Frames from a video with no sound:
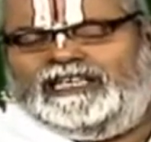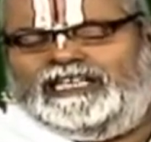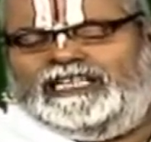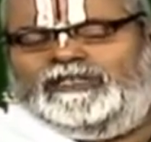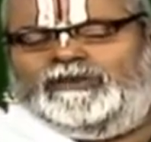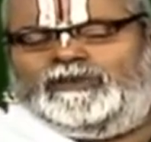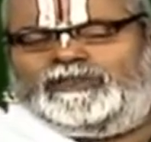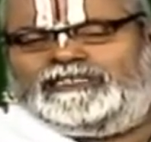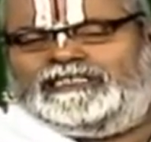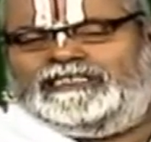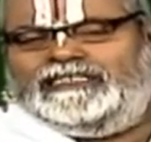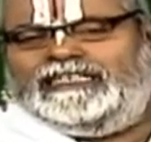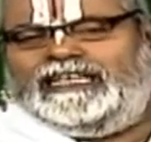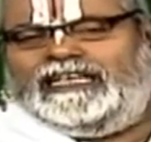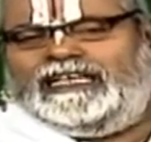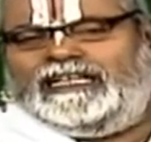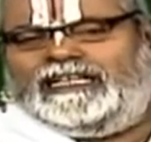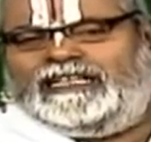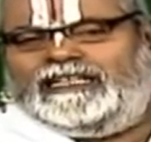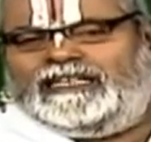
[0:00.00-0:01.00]
ఇది ఒక చిన్న
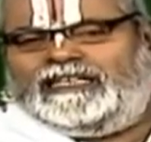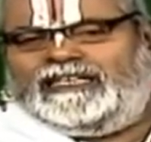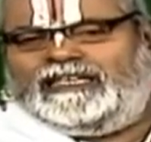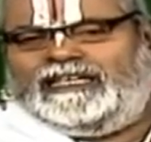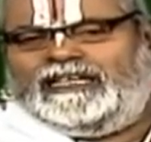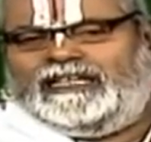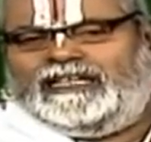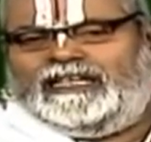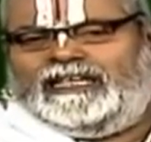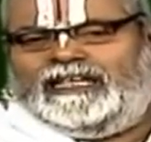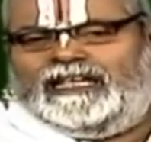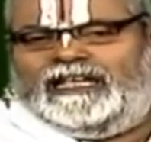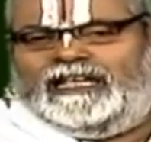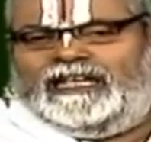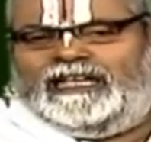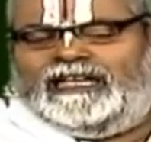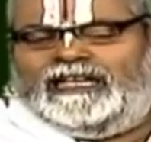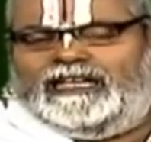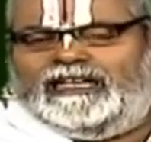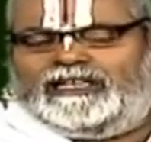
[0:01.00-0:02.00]

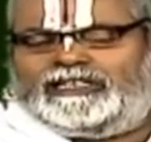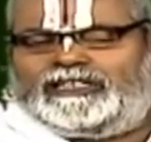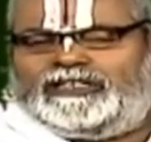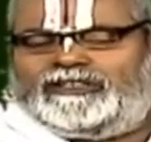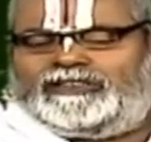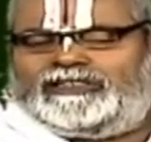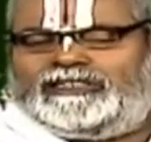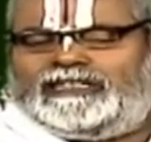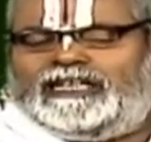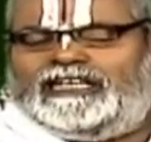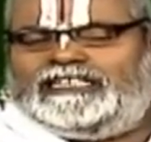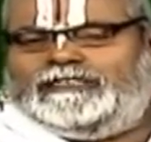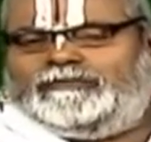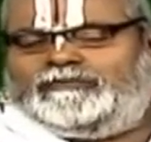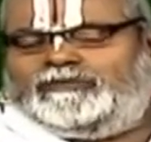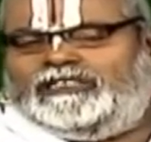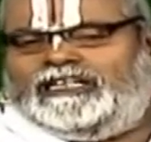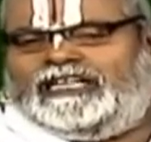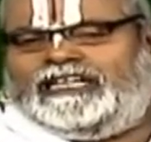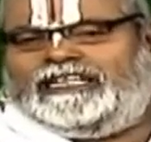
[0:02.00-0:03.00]
కిక్తిగా
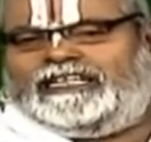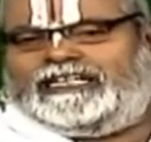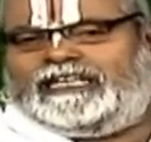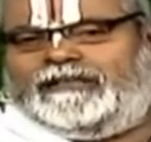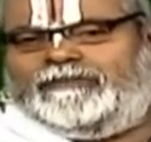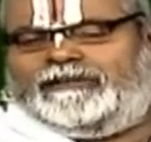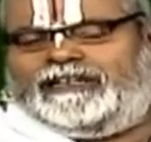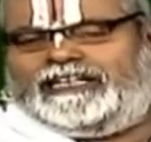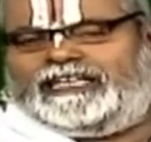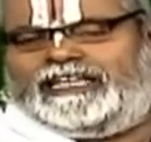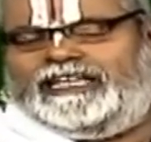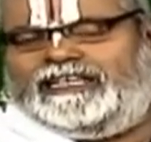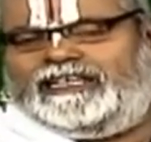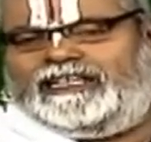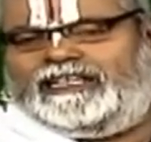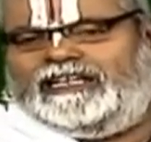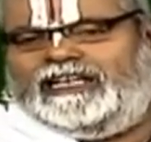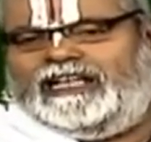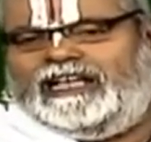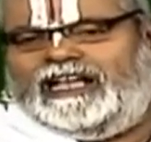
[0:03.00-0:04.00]
చెప్తున్నారు ఇక్కడ మనకి
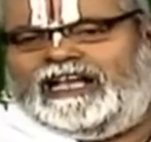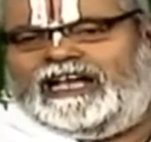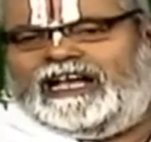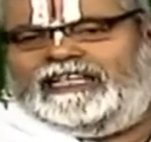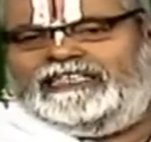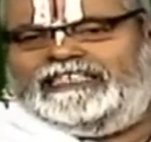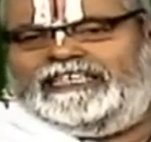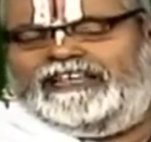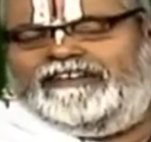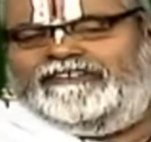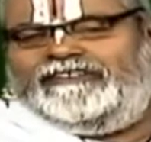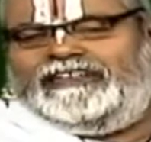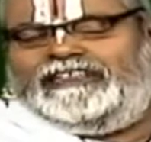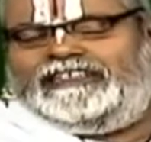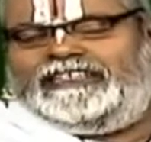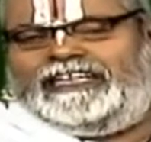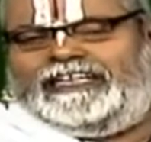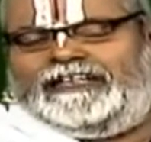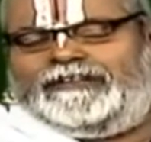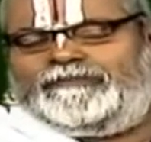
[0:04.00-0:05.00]
అది
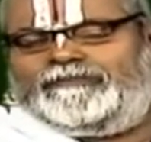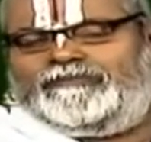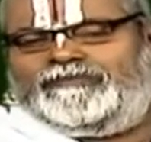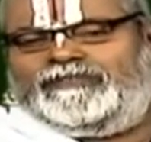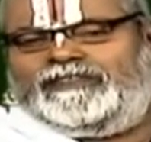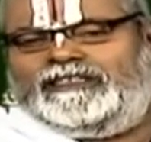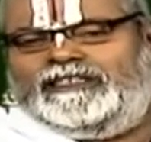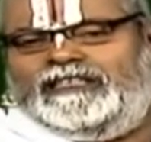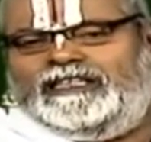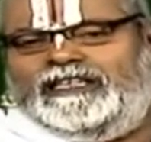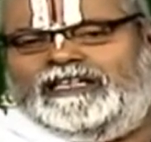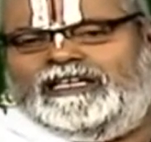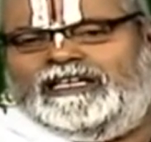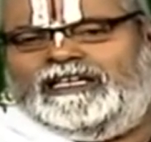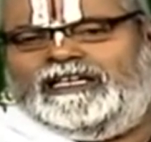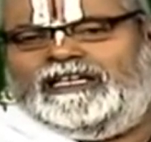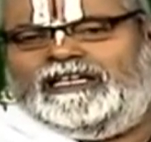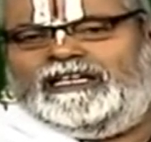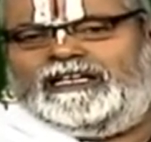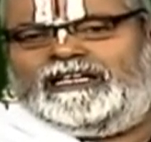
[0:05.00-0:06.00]
ఏమిటంటే
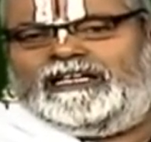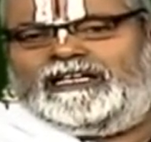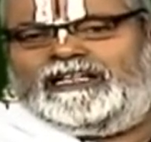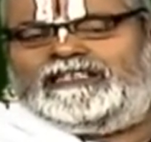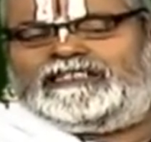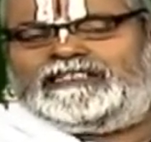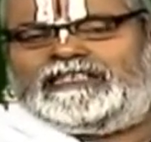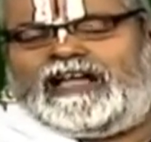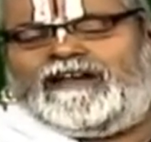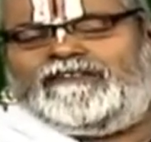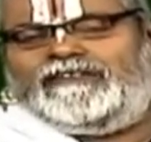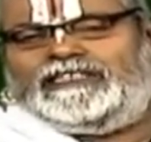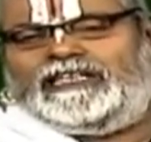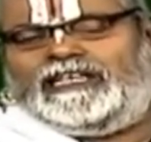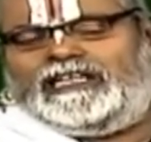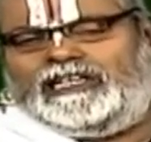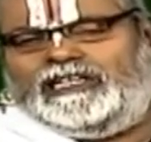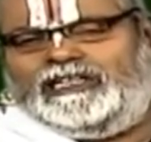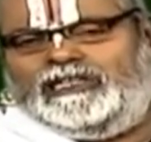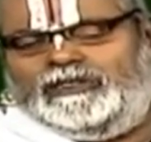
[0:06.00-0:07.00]

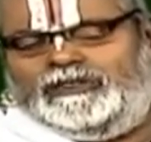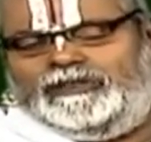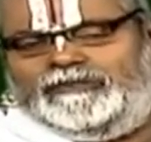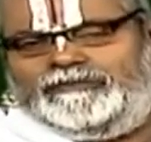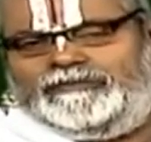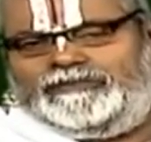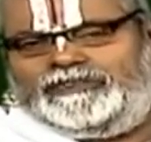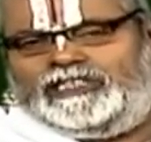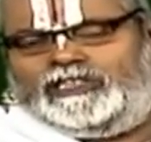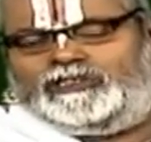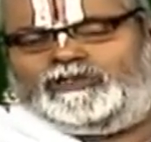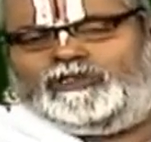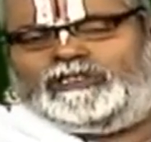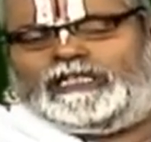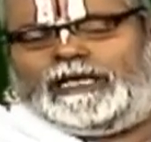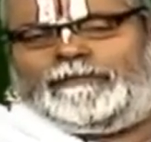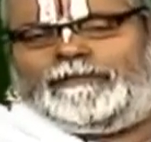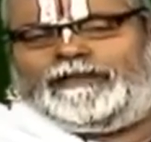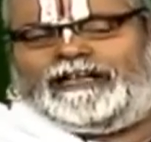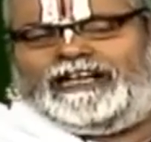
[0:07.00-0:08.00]
కృష్ణావతారంలో
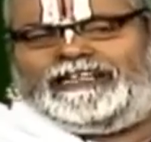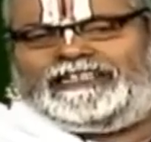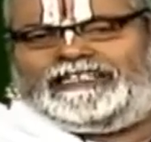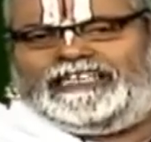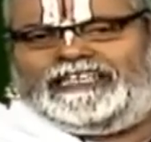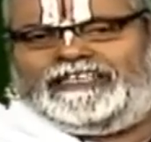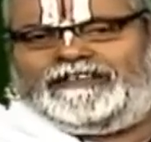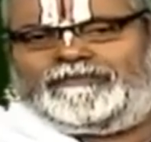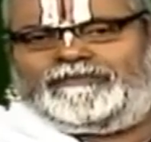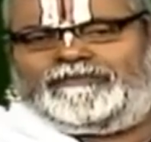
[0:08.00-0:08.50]
యశోదా పిరాట్టి